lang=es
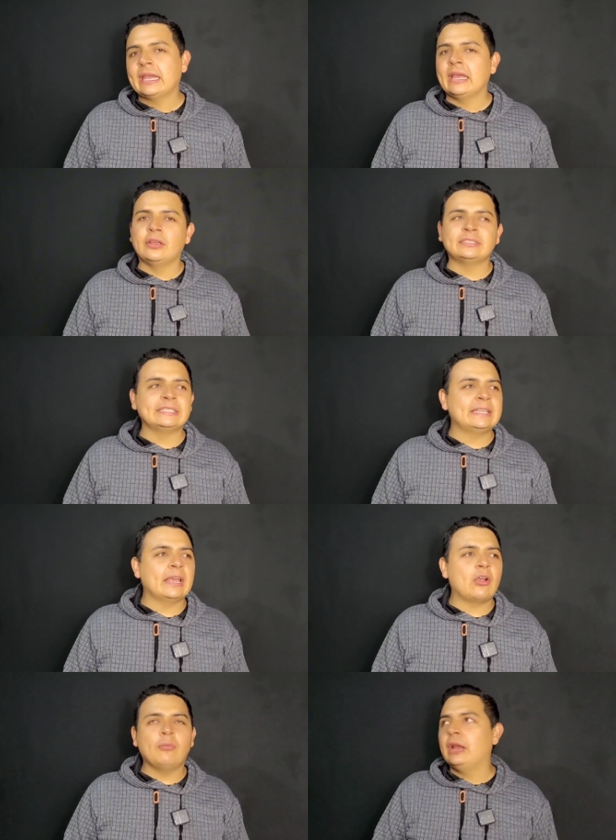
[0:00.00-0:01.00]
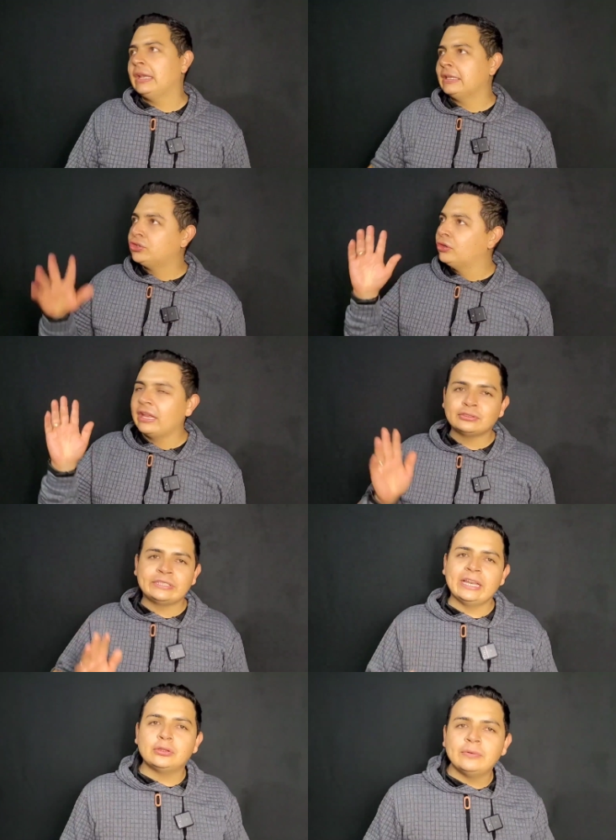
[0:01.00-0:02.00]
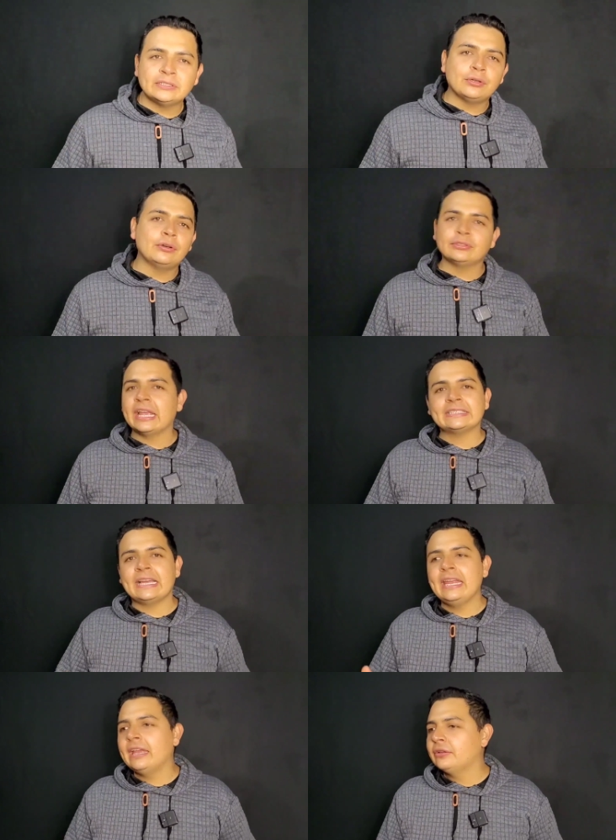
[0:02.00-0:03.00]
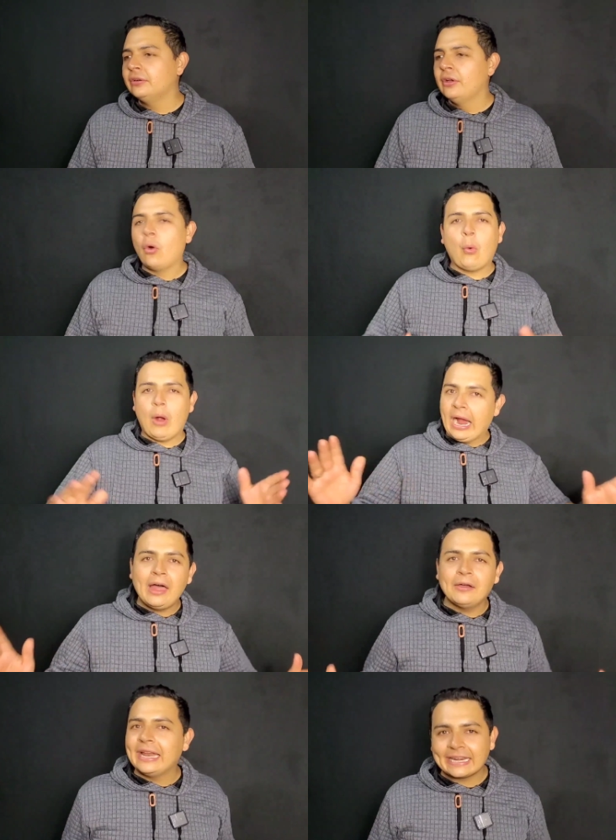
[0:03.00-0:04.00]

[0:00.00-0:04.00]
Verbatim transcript: que Dios esté como el sol de los teletubbies todos los días saliendo, jugado de la